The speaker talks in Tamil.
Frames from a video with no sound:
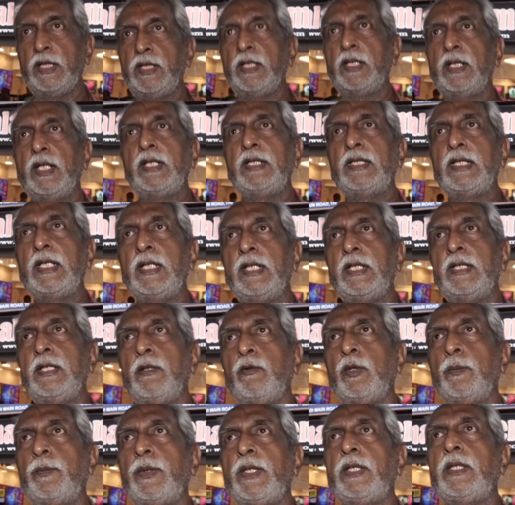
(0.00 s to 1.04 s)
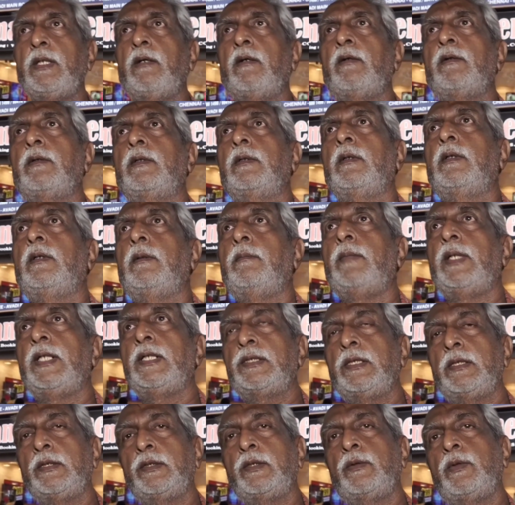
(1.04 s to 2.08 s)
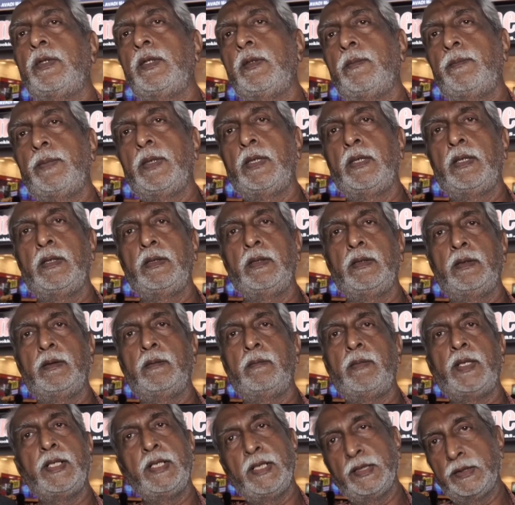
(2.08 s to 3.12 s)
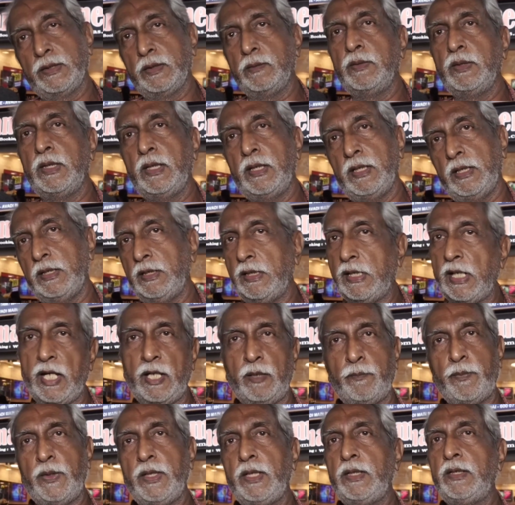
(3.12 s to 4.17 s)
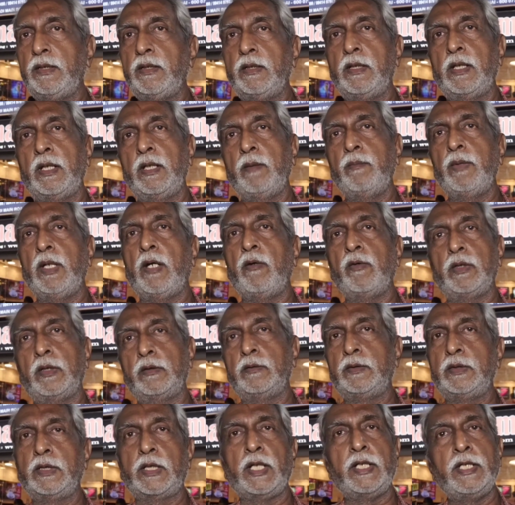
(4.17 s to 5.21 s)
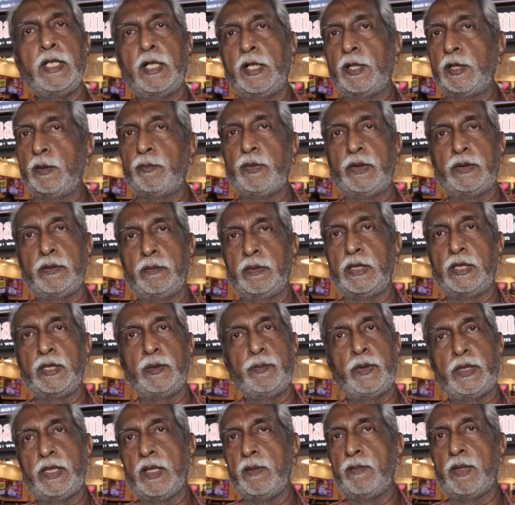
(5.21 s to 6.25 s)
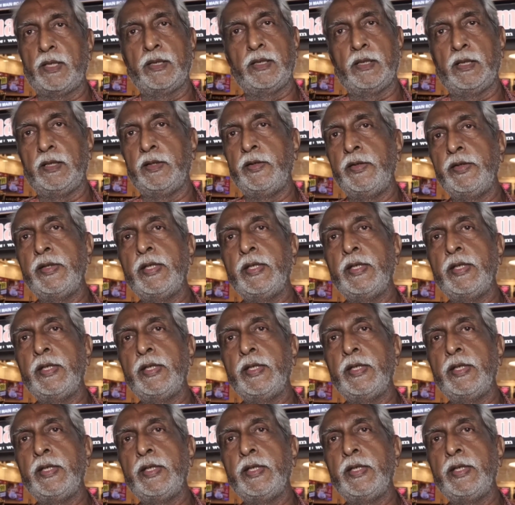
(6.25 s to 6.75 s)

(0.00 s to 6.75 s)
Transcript: என்னென்னா இதில் என்ன ஒரு பெரிய ஒரு மணித்தனத்தினுடைய மணிரத்தனம்னு இல்லை இது யார் பண்ணியிருந்தாலுமே அவங்களுக்கு வந்து கையை கட்டப்பட்டு கட்டுப்பட்ட மாதிரி தான்